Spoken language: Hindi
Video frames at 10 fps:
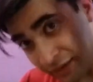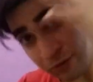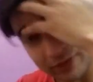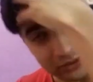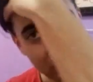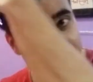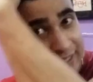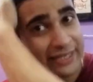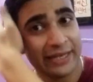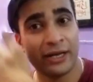किए वो मैंने खुद
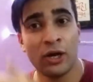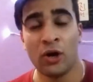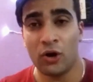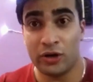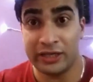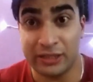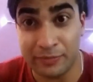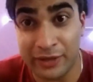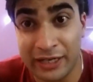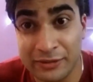ही किए हैं और एक
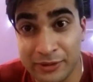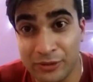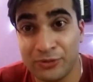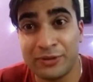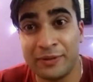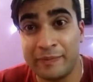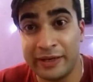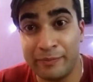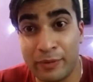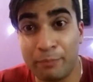सरप्राइज़ बताऊँ
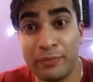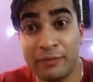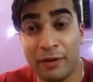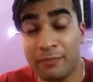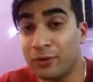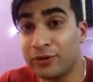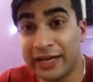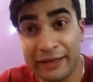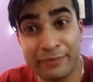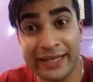मेरे मम्मी पापा को
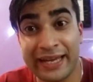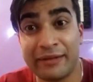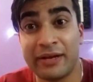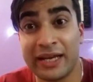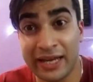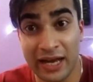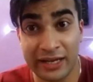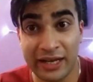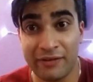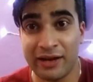नहीं पता कि मैंने क्या
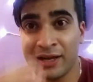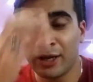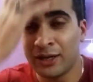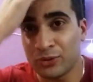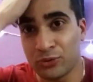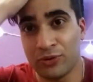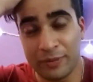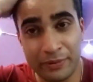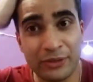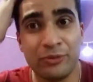किया हुआ है तो
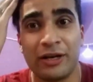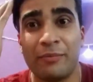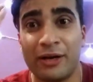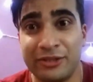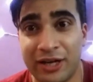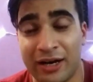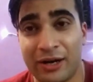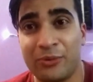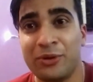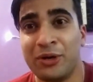अभी उनके पास जा
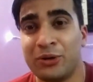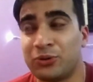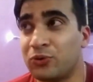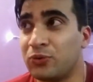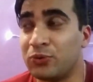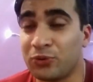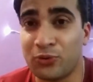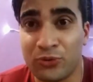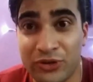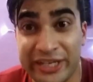रहा हूँ तो
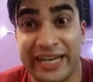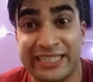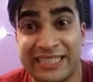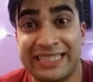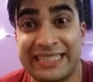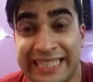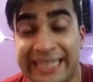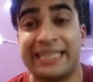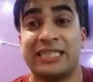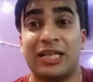उनको रिएक्शन
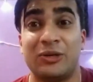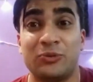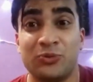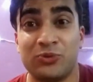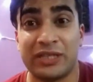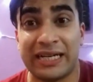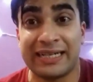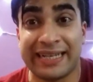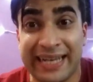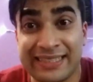देखता हूँ उनका
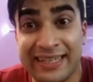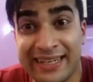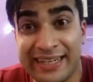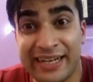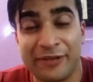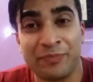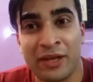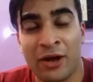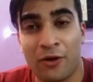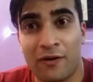कैसा रहेगा
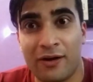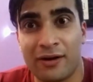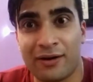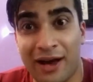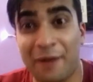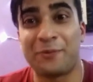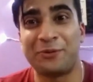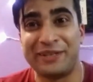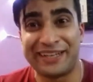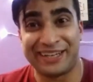और
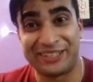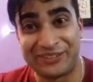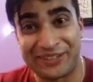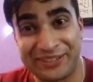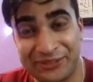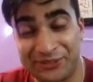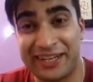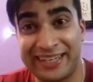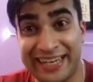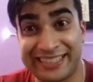आपको भी दिखाता हूँ कि
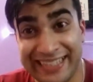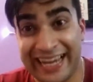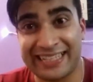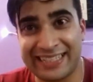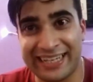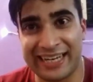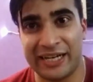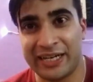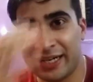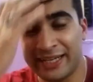उनका रिएक्शन कैसा
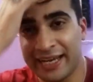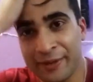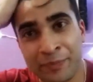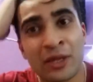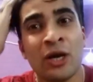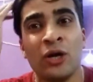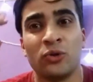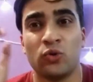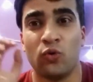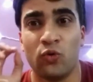रहेगा ठीक है
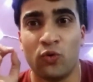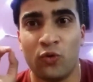तो